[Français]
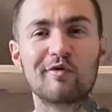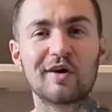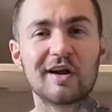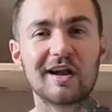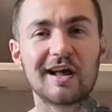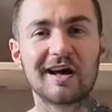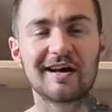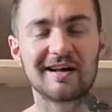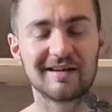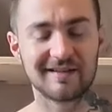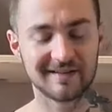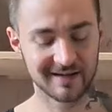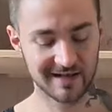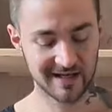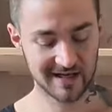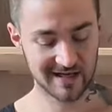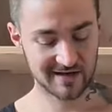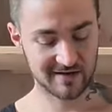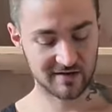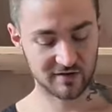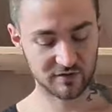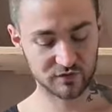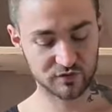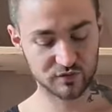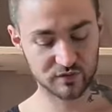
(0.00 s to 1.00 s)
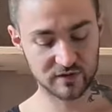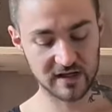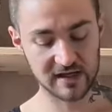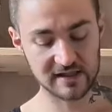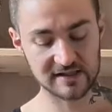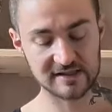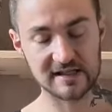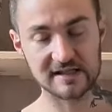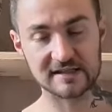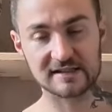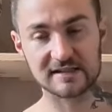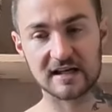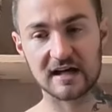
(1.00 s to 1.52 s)
voilà. En tout cas,
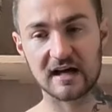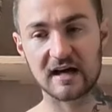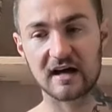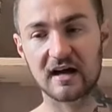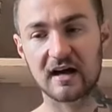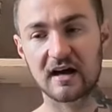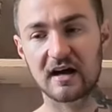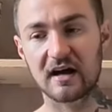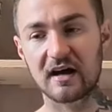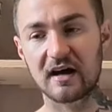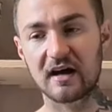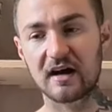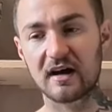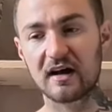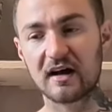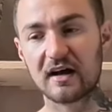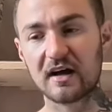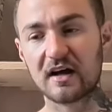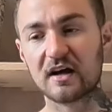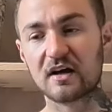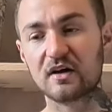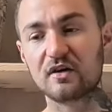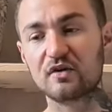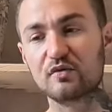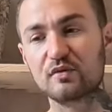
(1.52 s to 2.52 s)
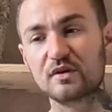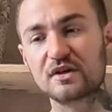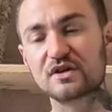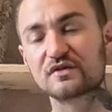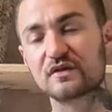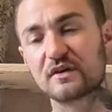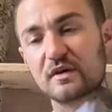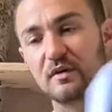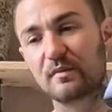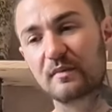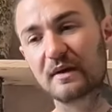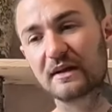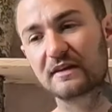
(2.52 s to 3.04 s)
ça sera, lui, je
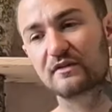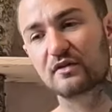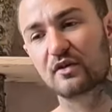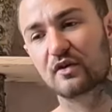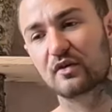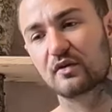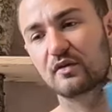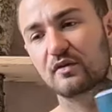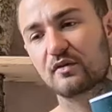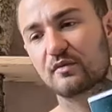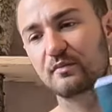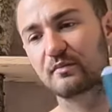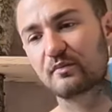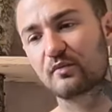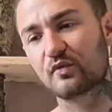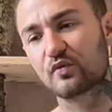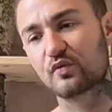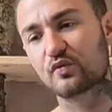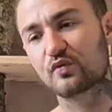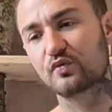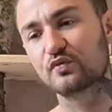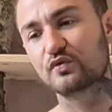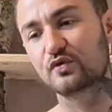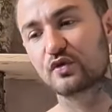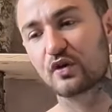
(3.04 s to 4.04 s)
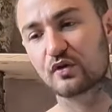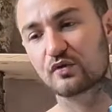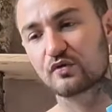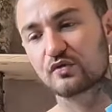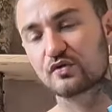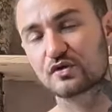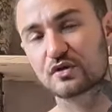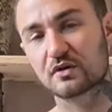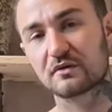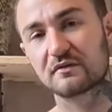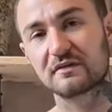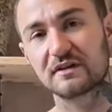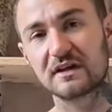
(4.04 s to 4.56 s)
vais le mettre dans mon coup de cœur de
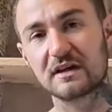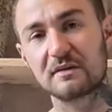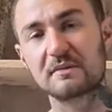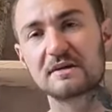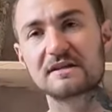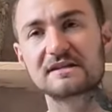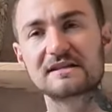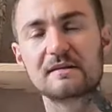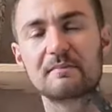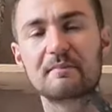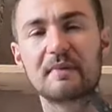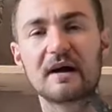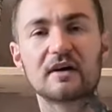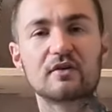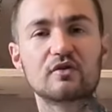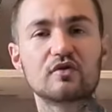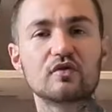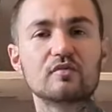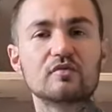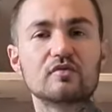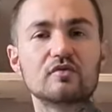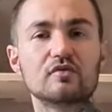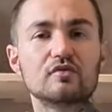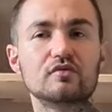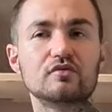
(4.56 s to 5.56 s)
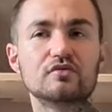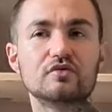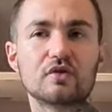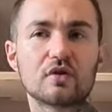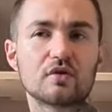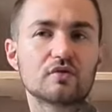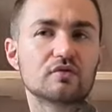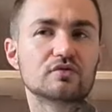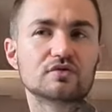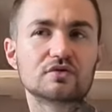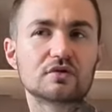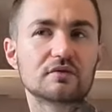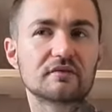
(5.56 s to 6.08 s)
janvier, mais c'est pas que mon coup de
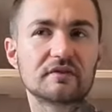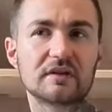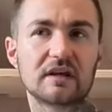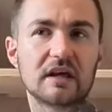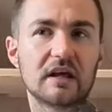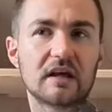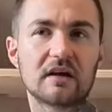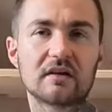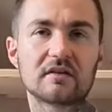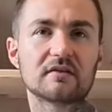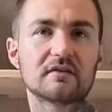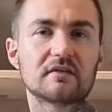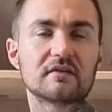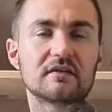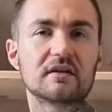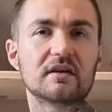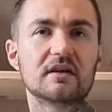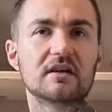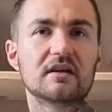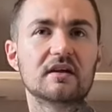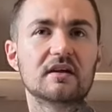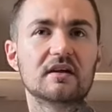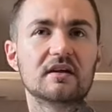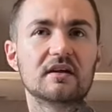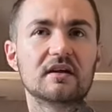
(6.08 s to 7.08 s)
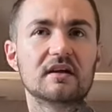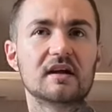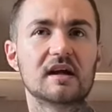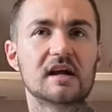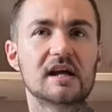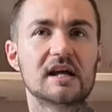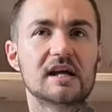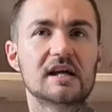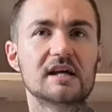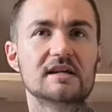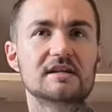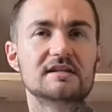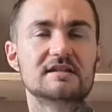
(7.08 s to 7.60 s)
cœur de janvier, hein. c'est
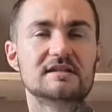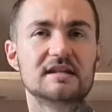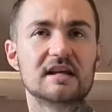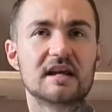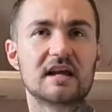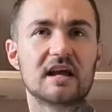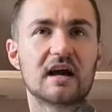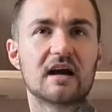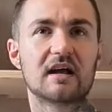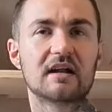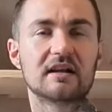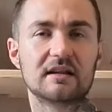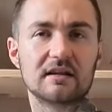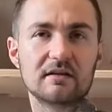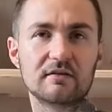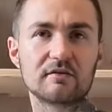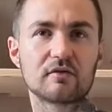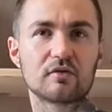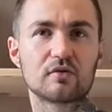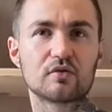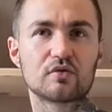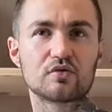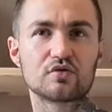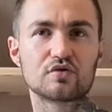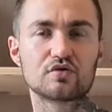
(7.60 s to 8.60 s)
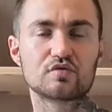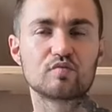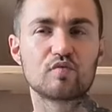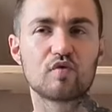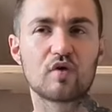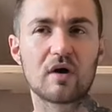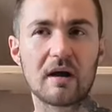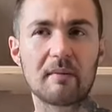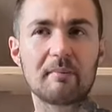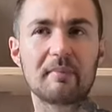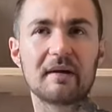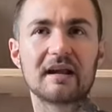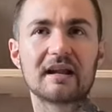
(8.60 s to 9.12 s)
c'est un livre que je me
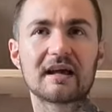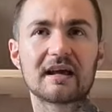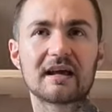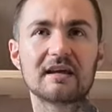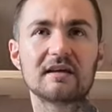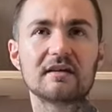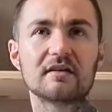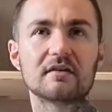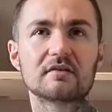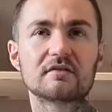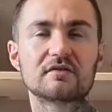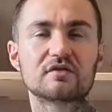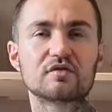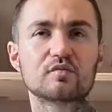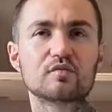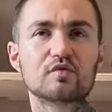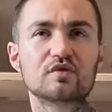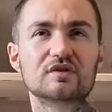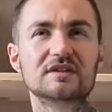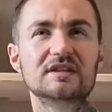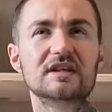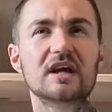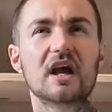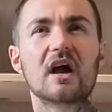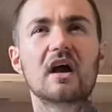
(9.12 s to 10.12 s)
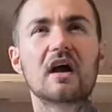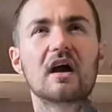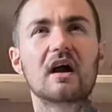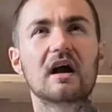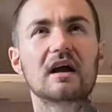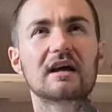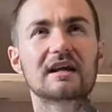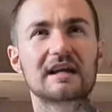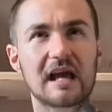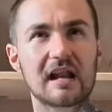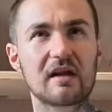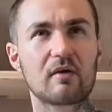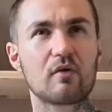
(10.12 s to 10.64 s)
rappellerai euh, si on me dit
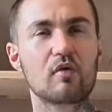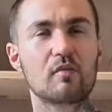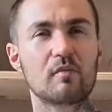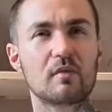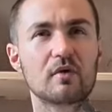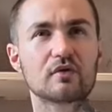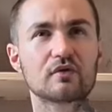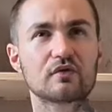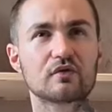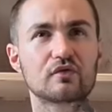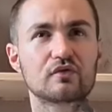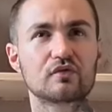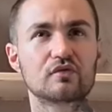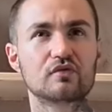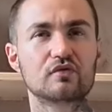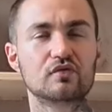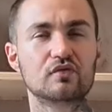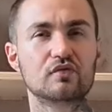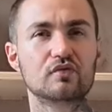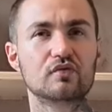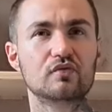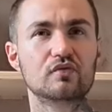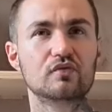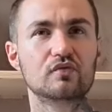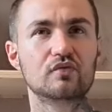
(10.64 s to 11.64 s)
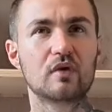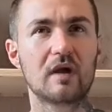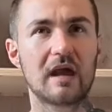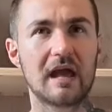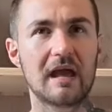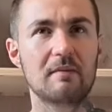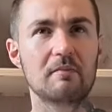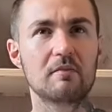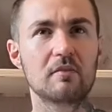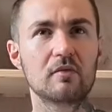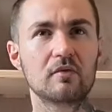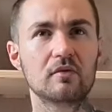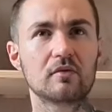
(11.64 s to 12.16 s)
quelle romance tu
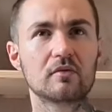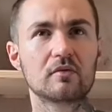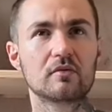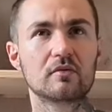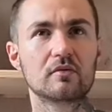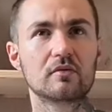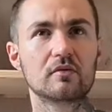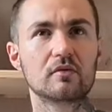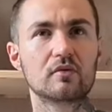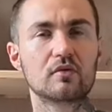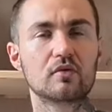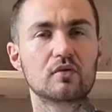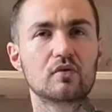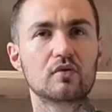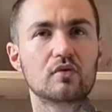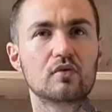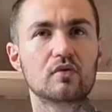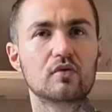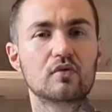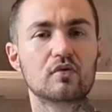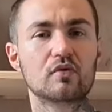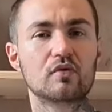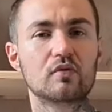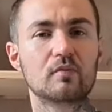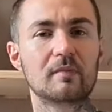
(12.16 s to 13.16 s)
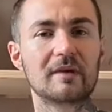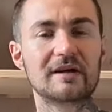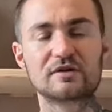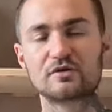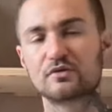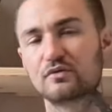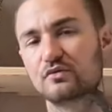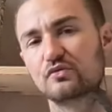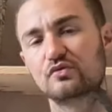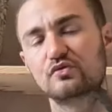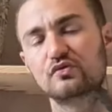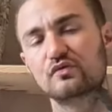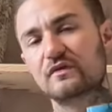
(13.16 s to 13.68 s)
aimes, euh, ben
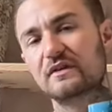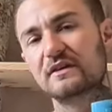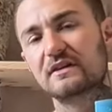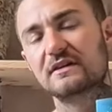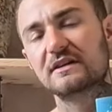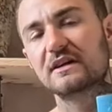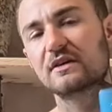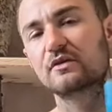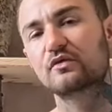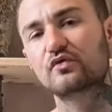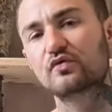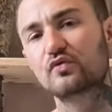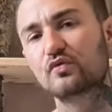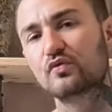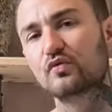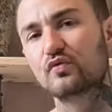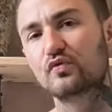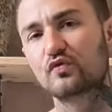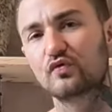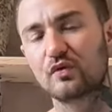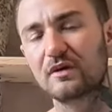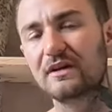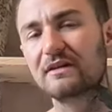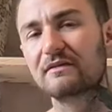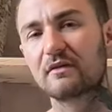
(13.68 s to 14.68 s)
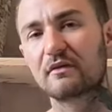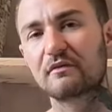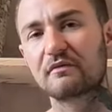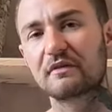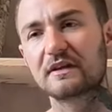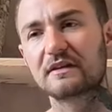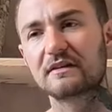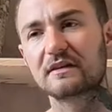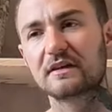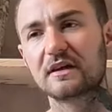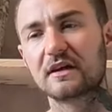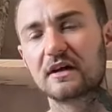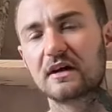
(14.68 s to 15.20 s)
je, vais dire ce, ce livre en
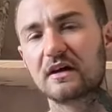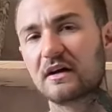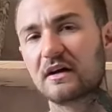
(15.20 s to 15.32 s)
fait.